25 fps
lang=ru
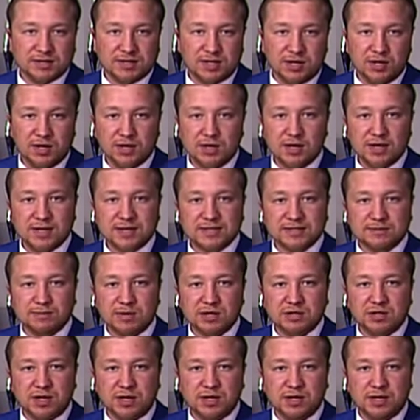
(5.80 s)
Среди них
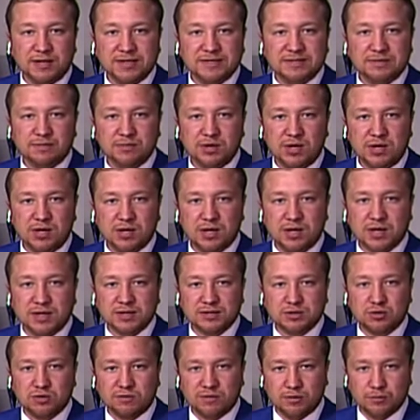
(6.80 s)
рассмотрение изменений
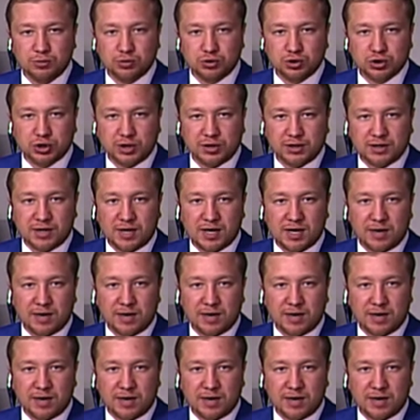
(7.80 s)
городского бюджета,